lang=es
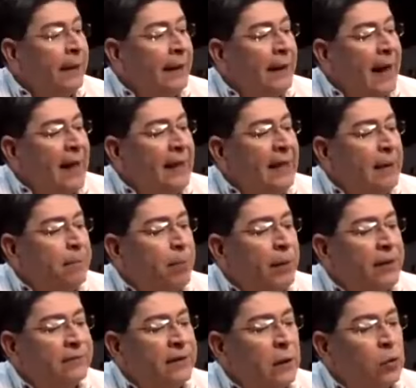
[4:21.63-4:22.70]
nadie
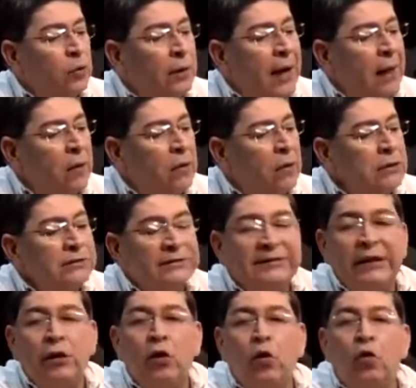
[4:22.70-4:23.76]
puede ser juzgado
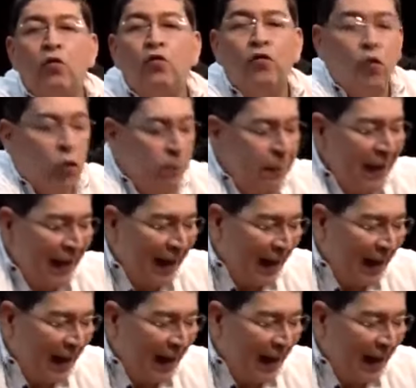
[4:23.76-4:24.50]
sino conforme